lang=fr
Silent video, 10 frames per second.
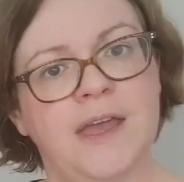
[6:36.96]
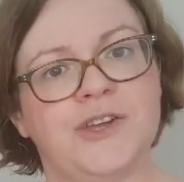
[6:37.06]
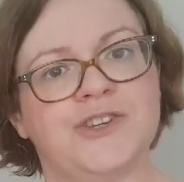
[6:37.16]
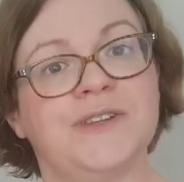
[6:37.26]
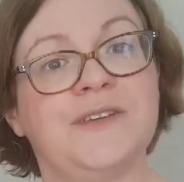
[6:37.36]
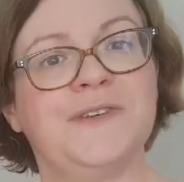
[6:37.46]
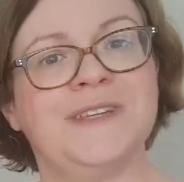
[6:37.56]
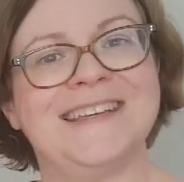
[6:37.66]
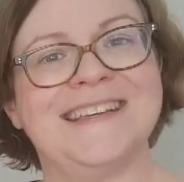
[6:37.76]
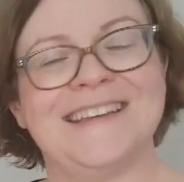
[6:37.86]
J'en ai
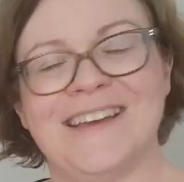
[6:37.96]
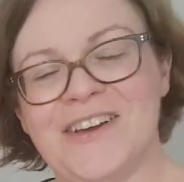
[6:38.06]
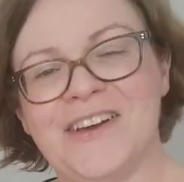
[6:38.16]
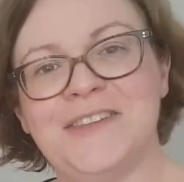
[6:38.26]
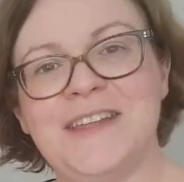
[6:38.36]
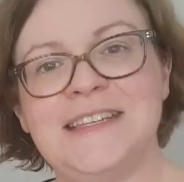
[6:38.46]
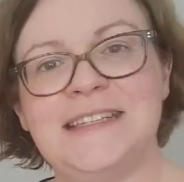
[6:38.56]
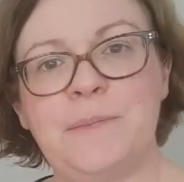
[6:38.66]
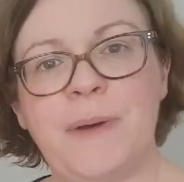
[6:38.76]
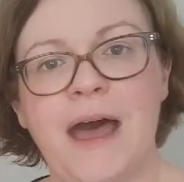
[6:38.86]
fini, euh,
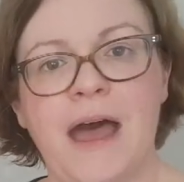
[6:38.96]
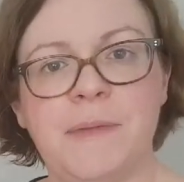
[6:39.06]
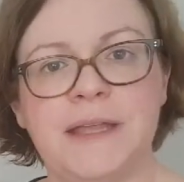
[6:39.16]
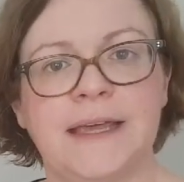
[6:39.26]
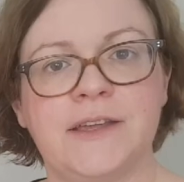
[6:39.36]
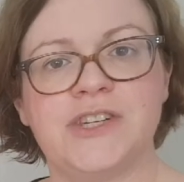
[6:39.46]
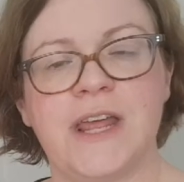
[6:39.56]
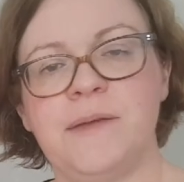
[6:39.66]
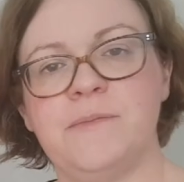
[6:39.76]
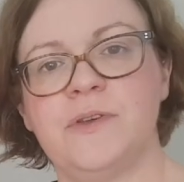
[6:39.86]
n'hésitez pas à mettre
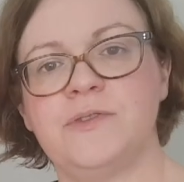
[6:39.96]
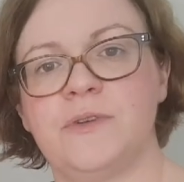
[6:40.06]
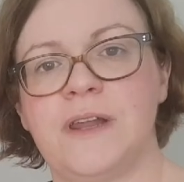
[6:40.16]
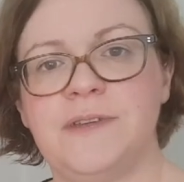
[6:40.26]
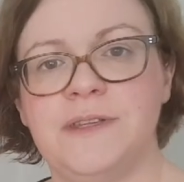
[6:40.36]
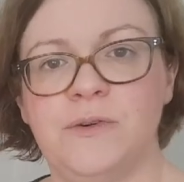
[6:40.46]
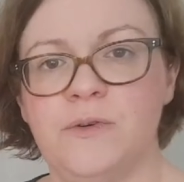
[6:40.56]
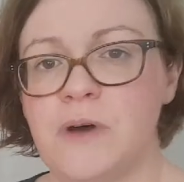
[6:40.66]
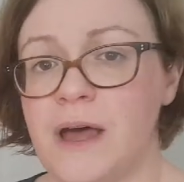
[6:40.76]
j'aime sur la vidéo,